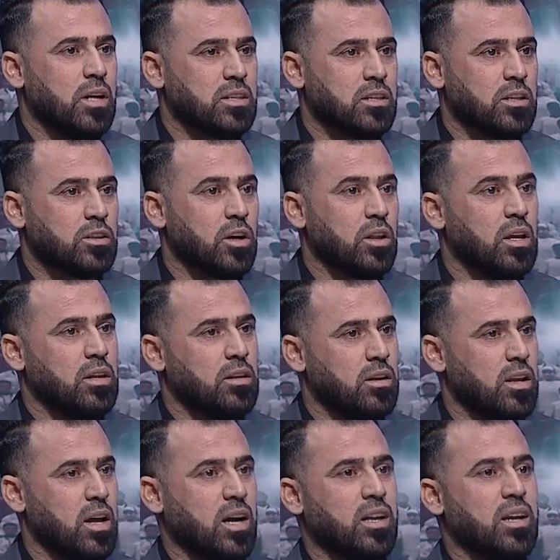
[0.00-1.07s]
الناس اعترضت
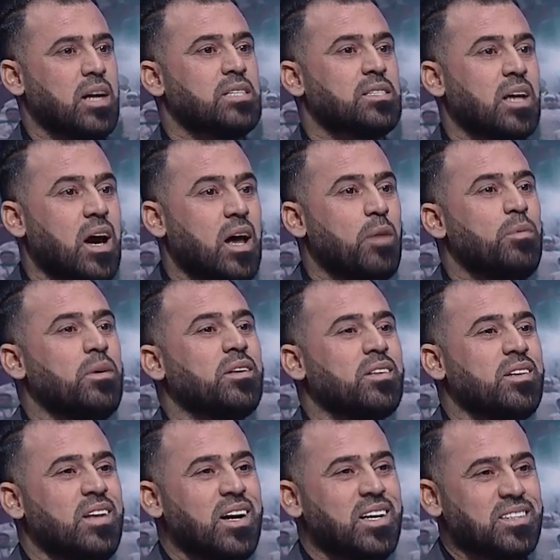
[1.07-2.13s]
لكن هسه غالبيه
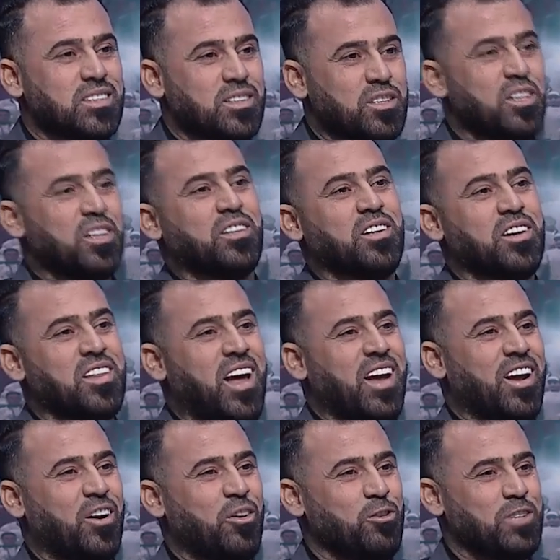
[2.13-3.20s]
الناس تعترض
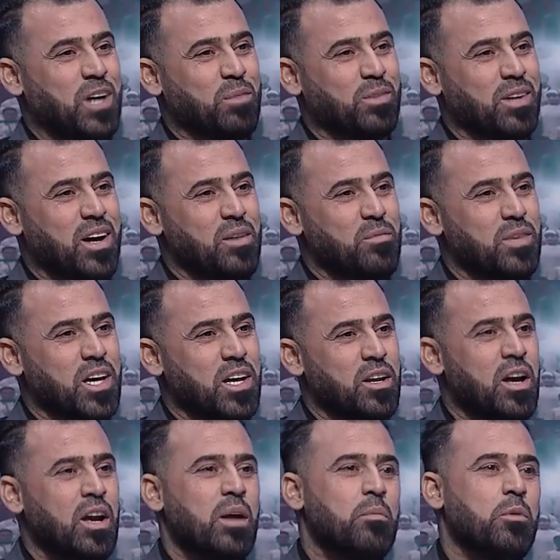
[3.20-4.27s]
على خروج عبطان
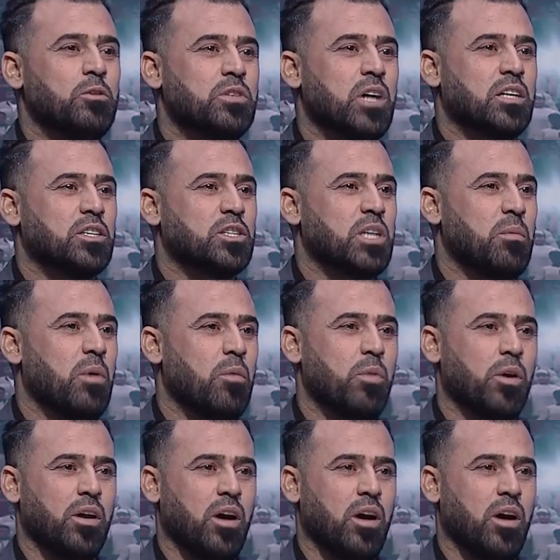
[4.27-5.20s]
من وزاره الشباب